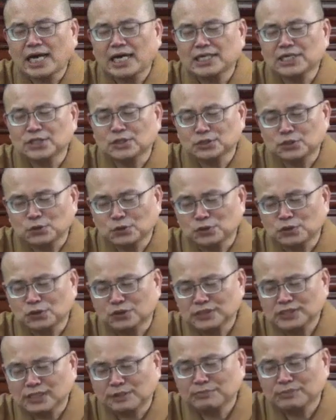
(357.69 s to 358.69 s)
阿耨多
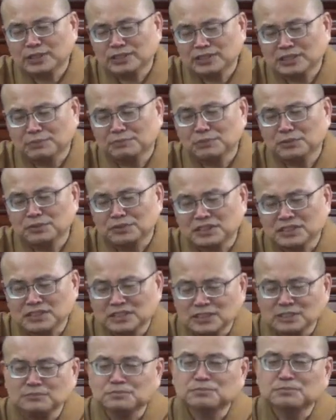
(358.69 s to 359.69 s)
罗三藐三菩提
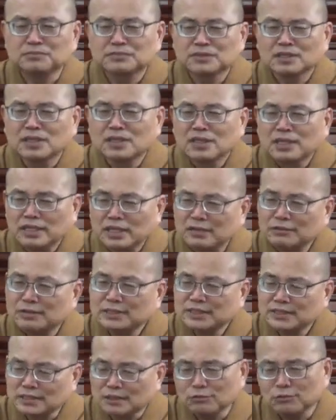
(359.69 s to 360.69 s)
心，因为
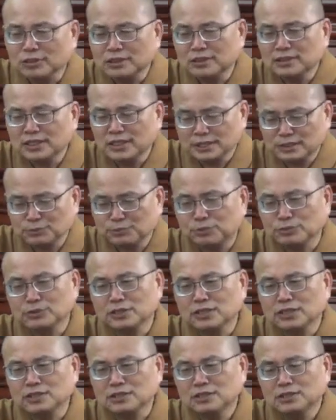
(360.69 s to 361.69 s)
声闻也是菩
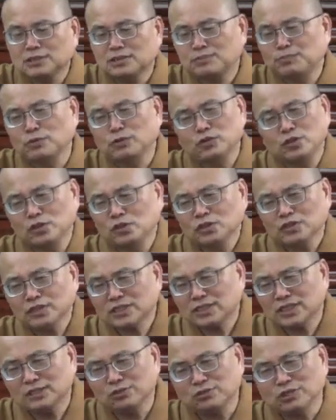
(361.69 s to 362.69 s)
提，菩提就是
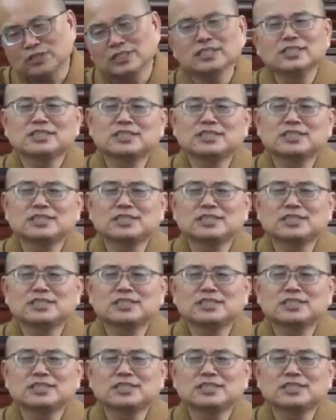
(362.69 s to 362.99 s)
正觉的